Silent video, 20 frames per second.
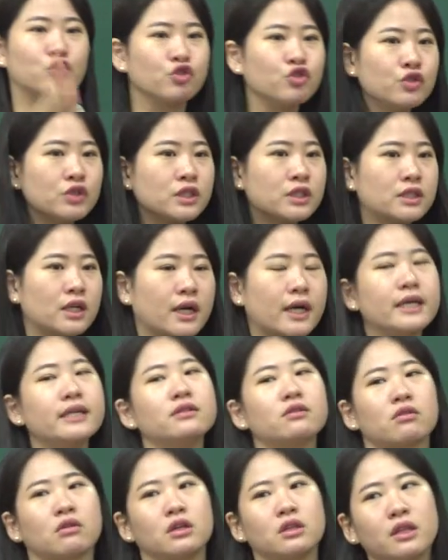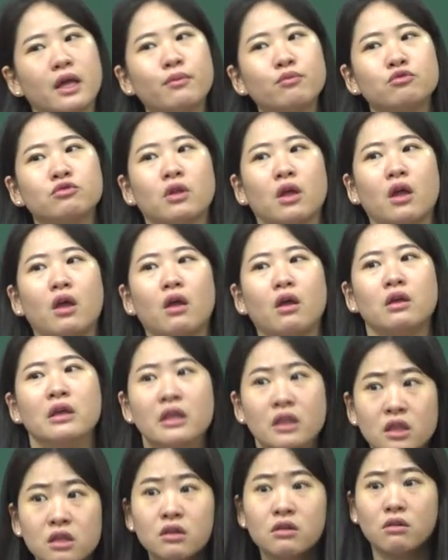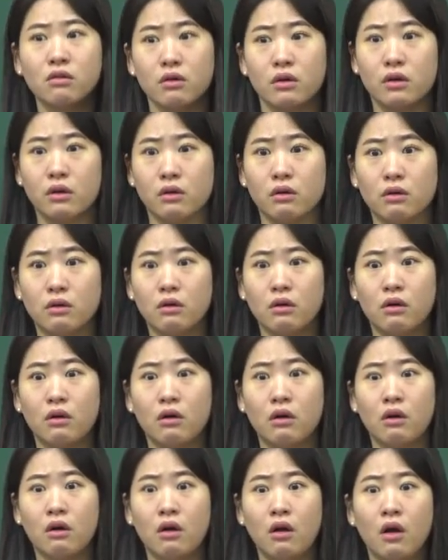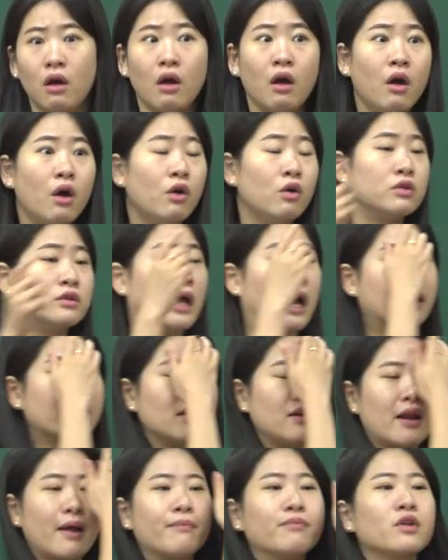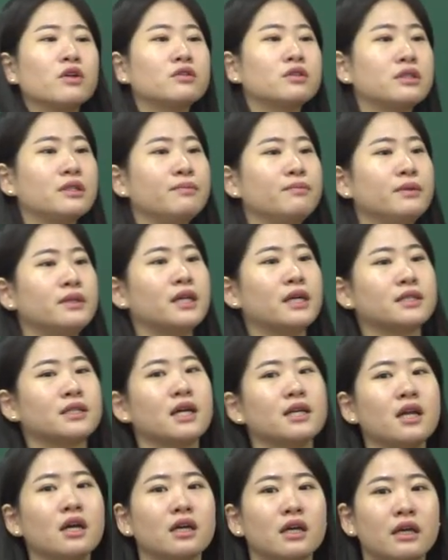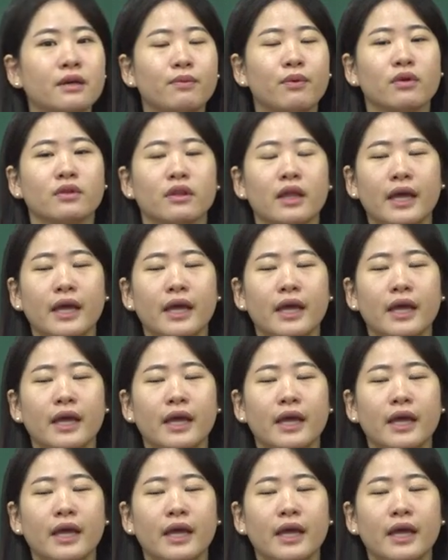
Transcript: 중직자가 있었기 때문에 있는 거예요 나는 랩넌트입니다. 찬양이 이번